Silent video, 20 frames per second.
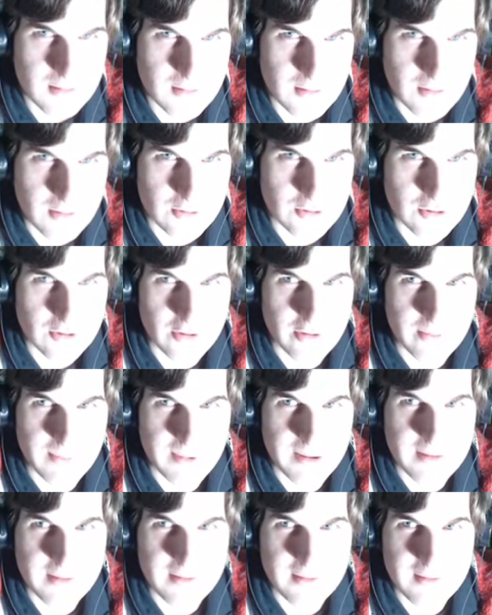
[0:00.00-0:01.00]
O son dos nomás.
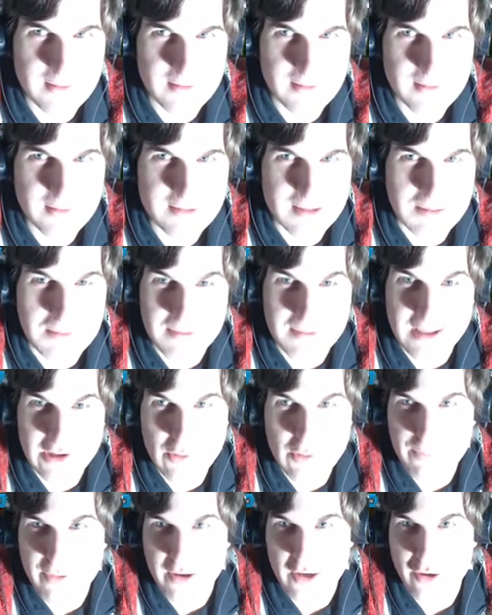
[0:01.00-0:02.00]
O sea, vivían
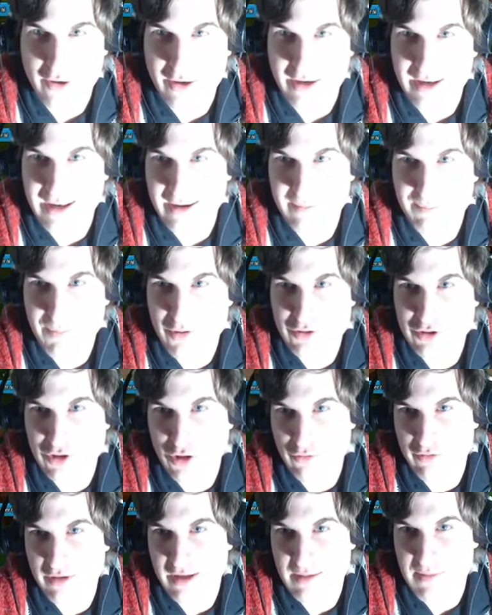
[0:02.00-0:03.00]
dos pueblos, el profesor
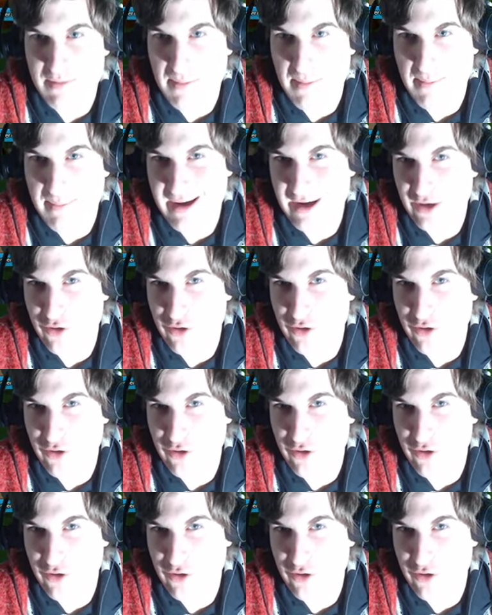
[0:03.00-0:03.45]
Oak y mi mamá